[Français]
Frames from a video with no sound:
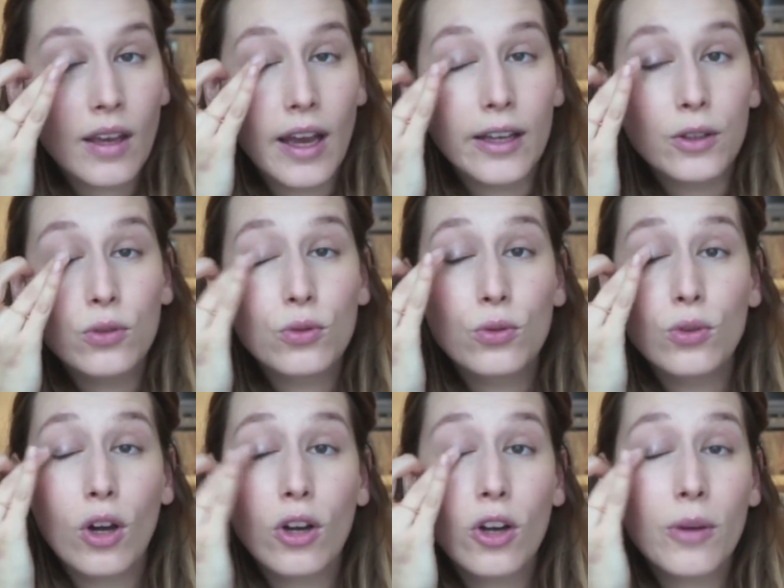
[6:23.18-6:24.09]
avec une
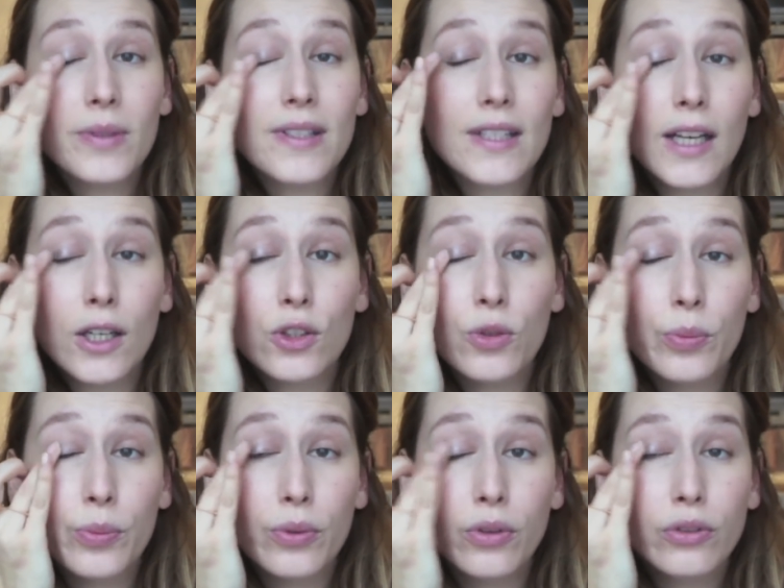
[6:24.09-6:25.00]
couleur comme ça, je
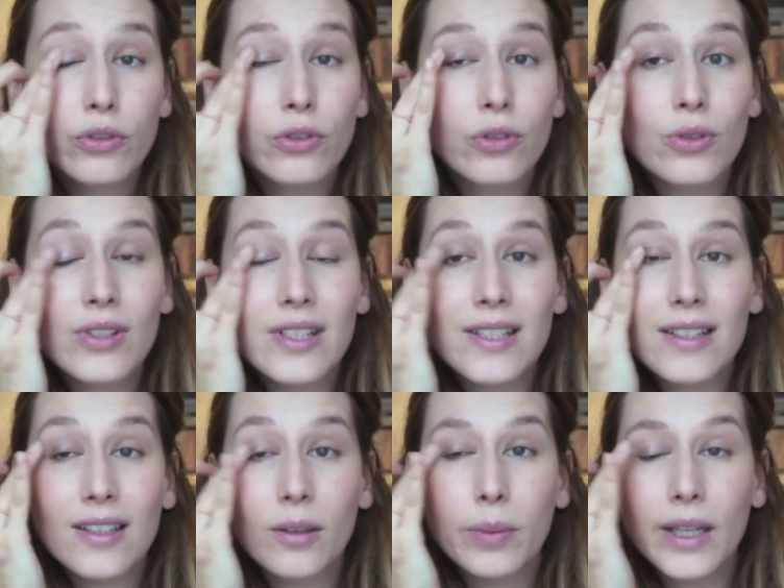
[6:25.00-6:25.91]
pense que c'est
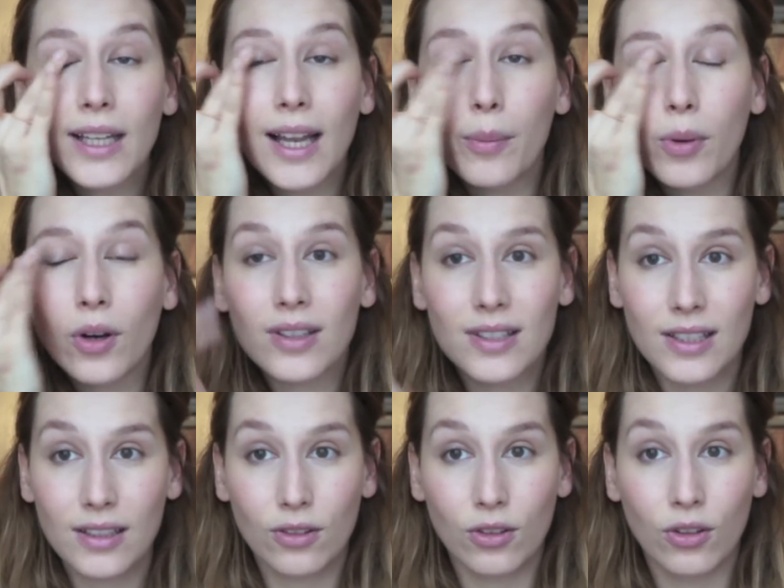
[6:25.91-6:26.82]
sympa de la
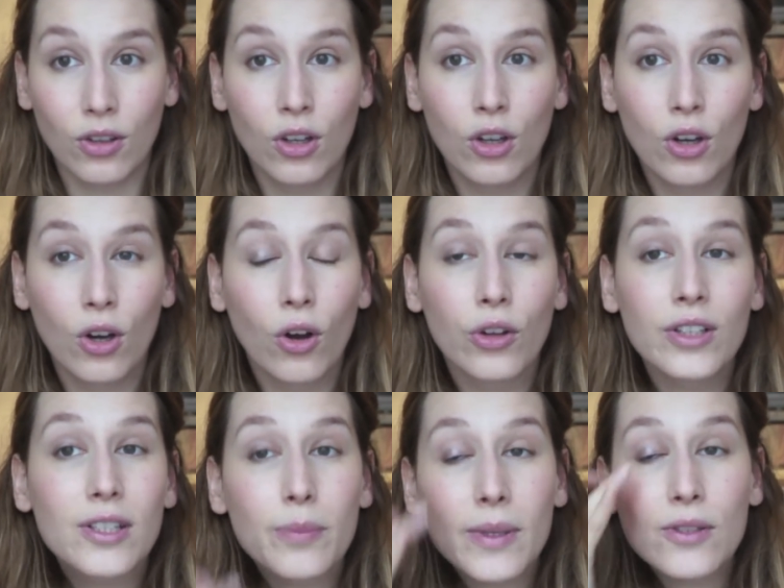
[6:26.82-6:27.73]
porter en,
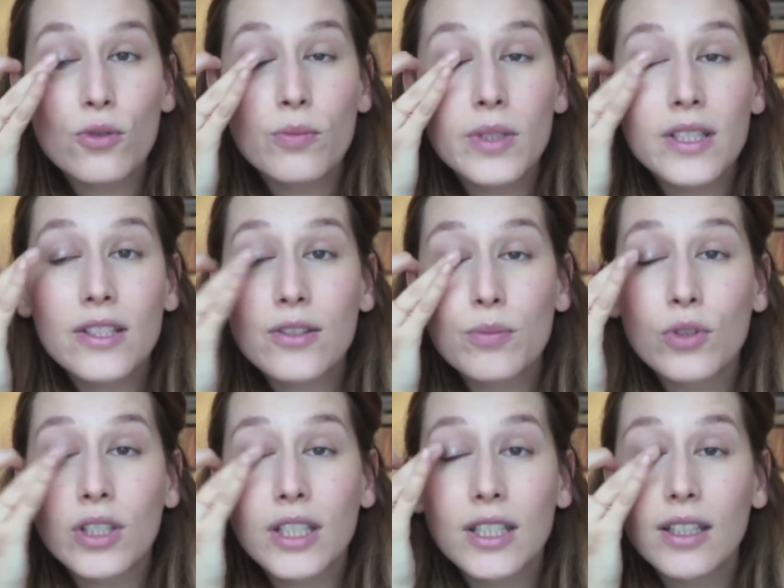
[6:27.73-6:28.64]
espèce de mini
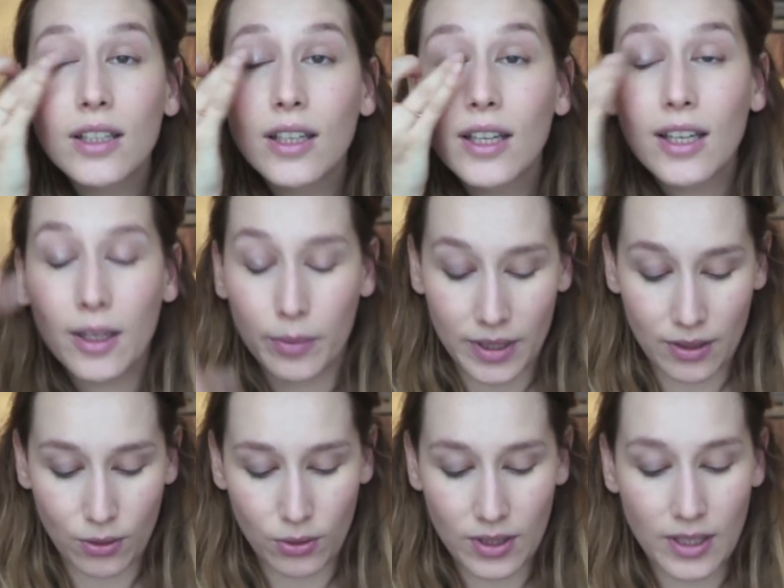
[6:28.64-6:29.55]
smoky,
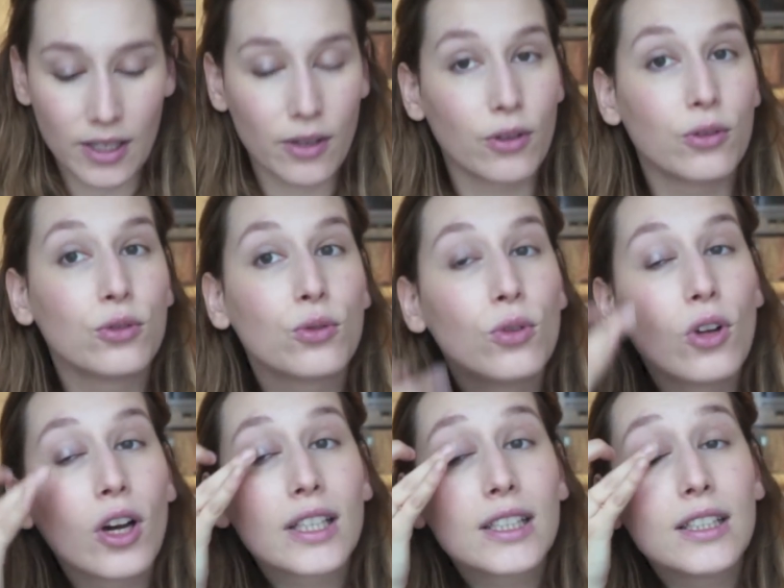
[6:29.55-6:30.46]
parce que c'est euh, une
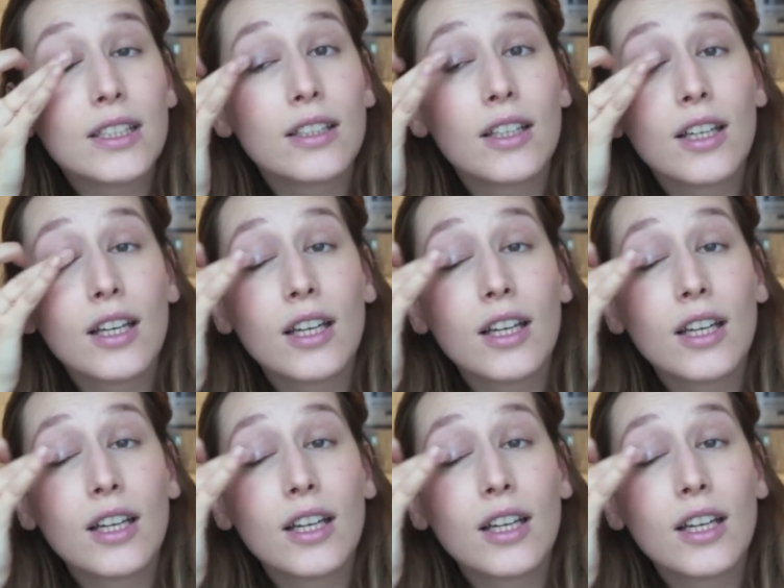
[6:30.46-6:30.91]
couleur qui